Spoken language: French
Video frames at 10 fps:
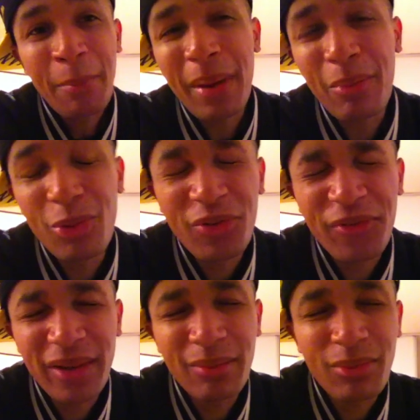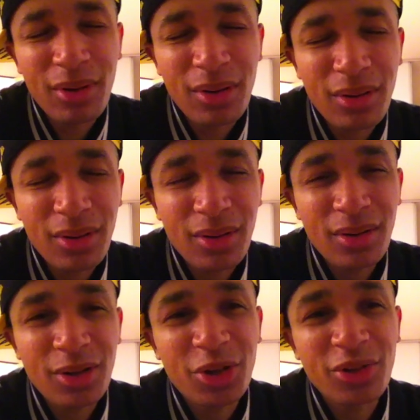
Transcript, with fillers: même le film que euh,